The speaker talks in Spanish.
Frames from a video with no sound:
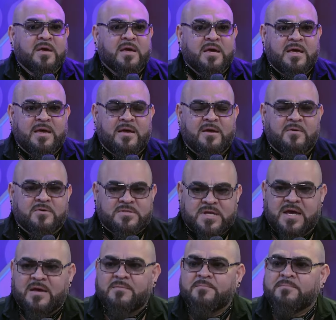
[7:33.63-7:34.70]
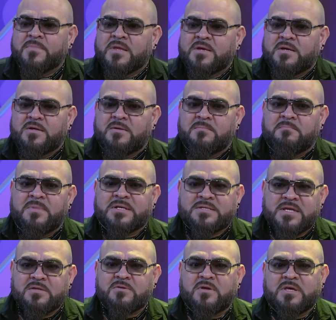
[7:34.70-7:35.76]
Eh, o sea, me
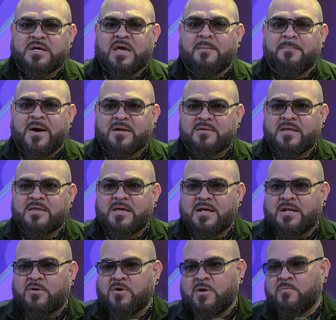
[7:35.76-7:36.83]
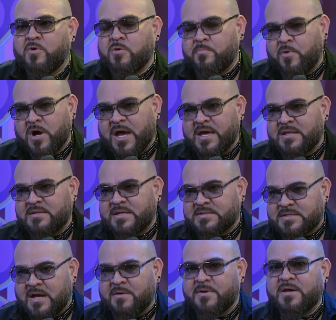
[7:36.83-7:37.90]
siento de que aparte de lo que muy poca gente
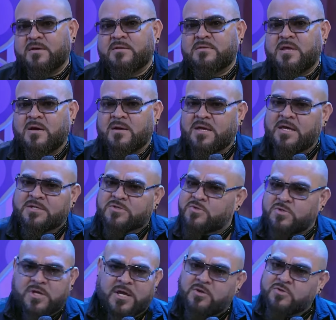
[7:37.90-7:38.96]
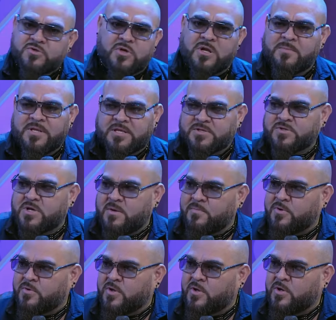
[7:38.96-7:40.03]
sabe, que, que no solamente soy a
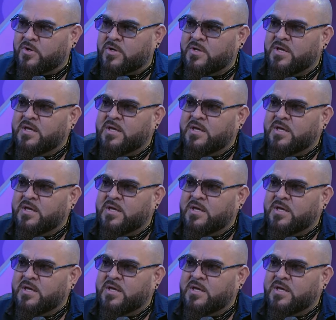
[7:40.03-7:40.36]
puro dolor.